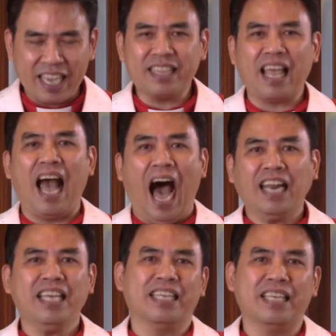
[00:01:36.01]
kita
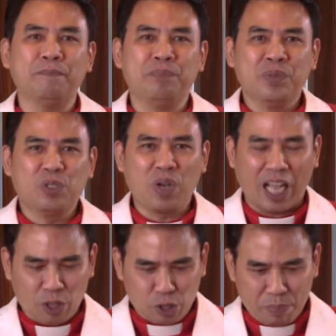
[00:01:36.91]
hari ini
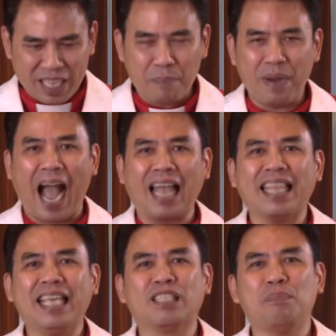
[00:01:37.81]
juga terus
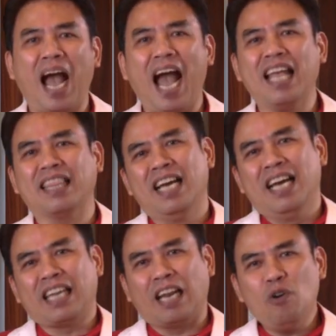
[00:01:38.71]
menyemangati
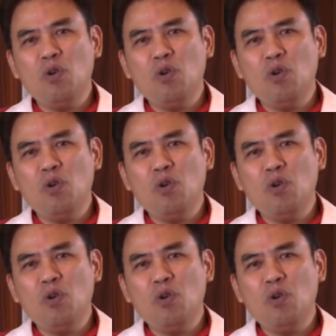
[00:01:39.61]
jemaat dan